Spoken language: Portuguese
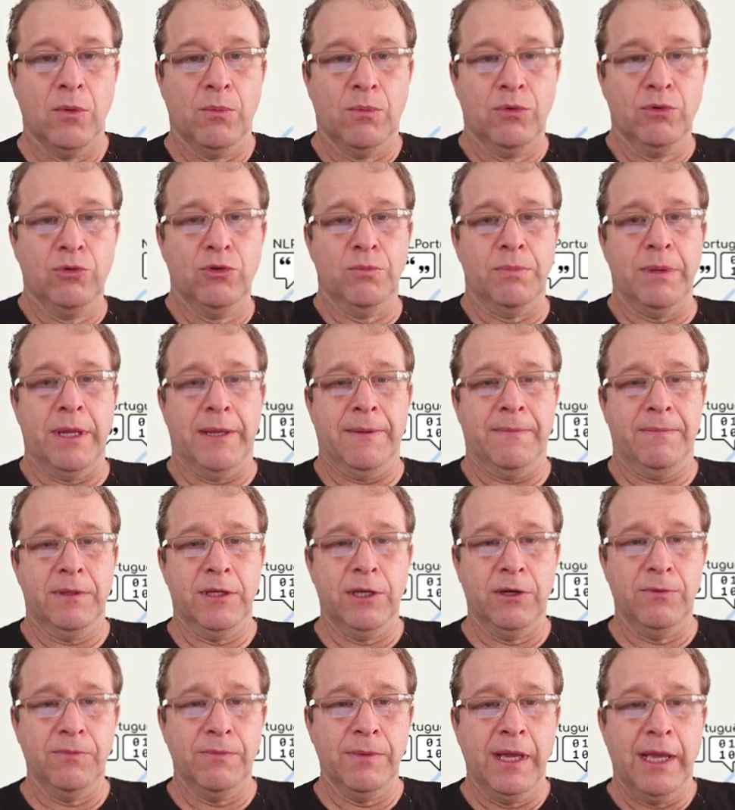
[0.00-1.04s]
Muito bem,
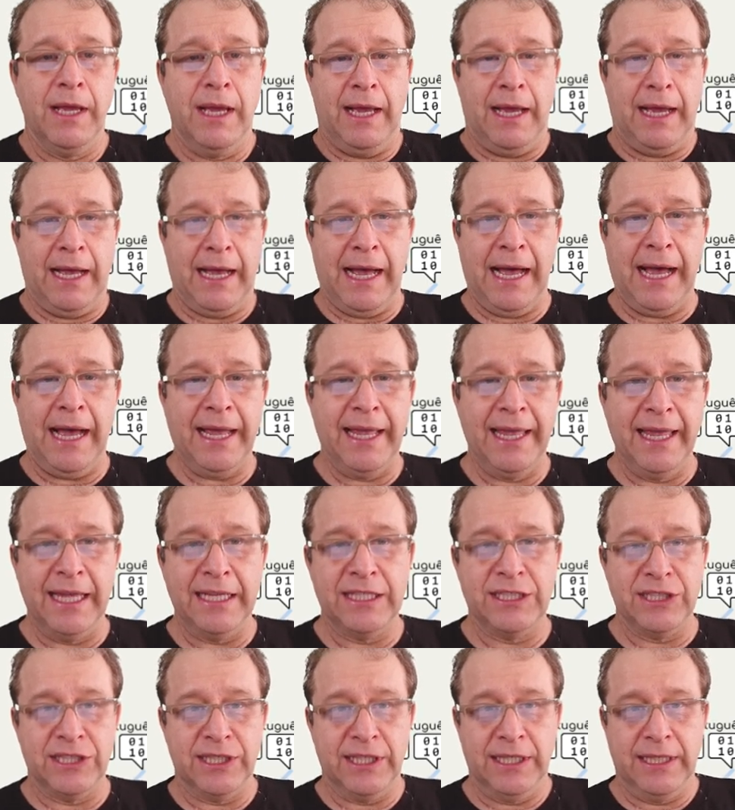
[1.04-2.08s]
então a
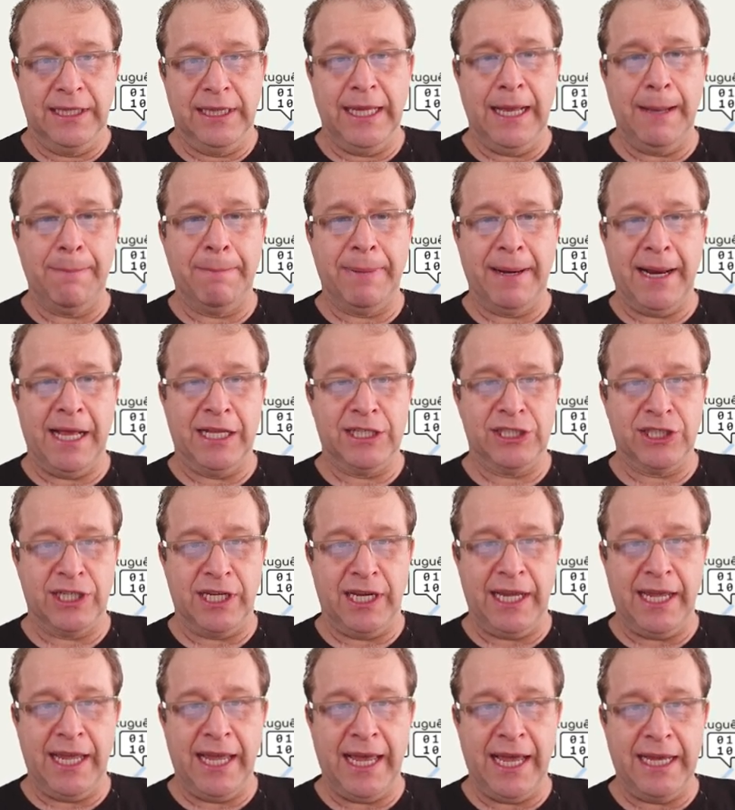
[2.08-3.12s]
rede na
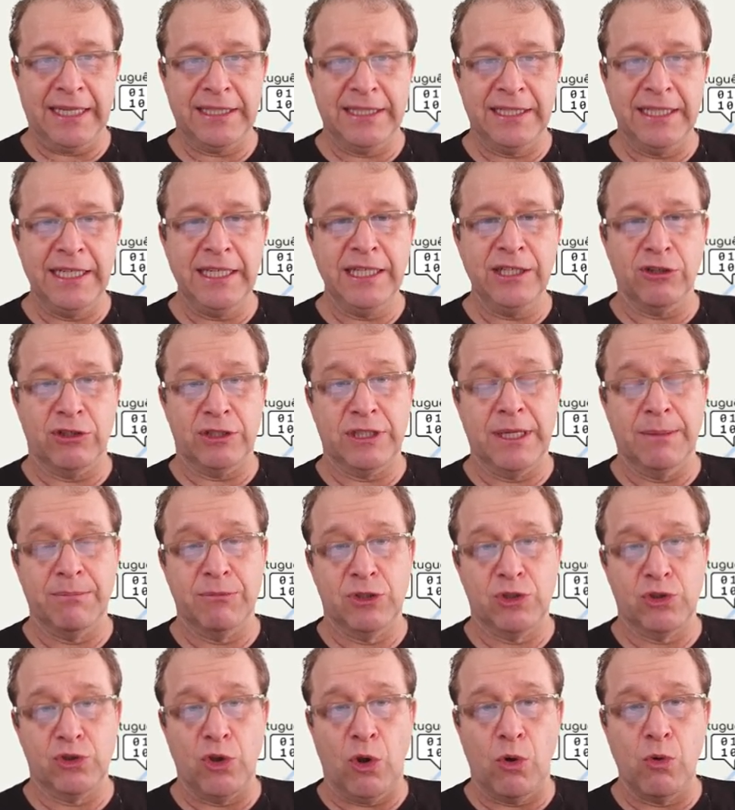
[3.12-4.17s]
prática é assim: nós
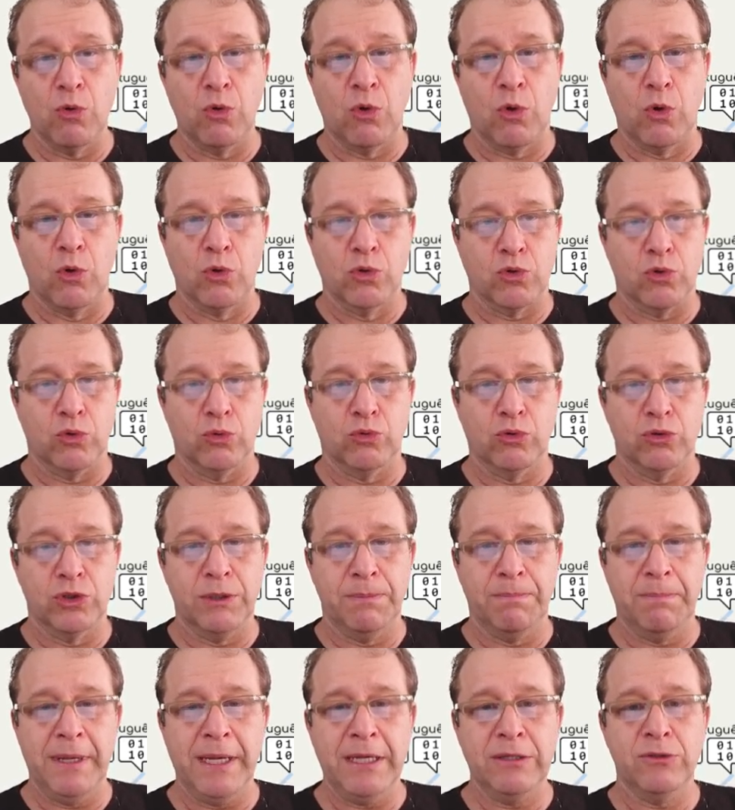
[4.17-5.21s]
temos só um conjunto
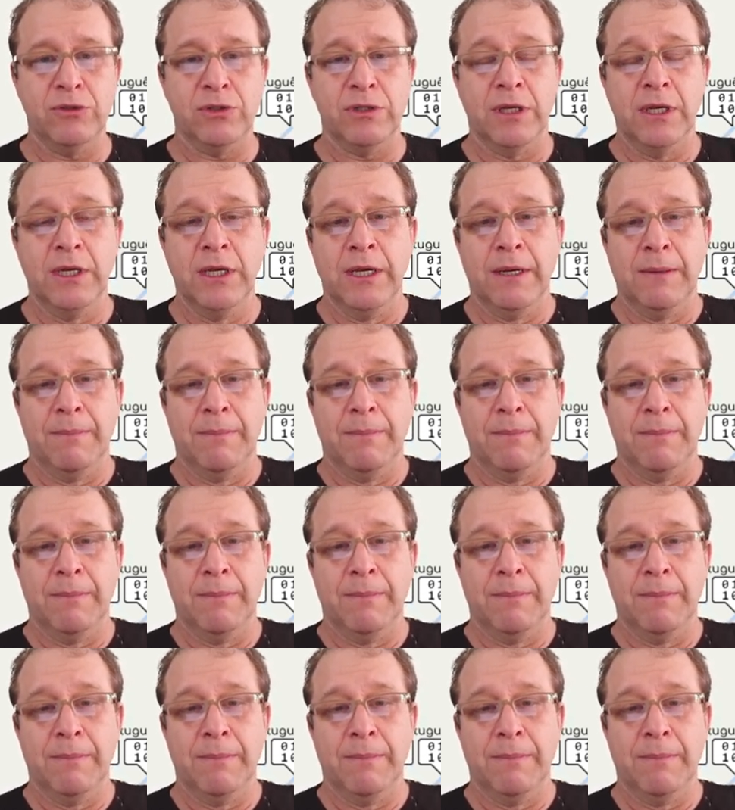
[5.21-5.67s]
de pesos,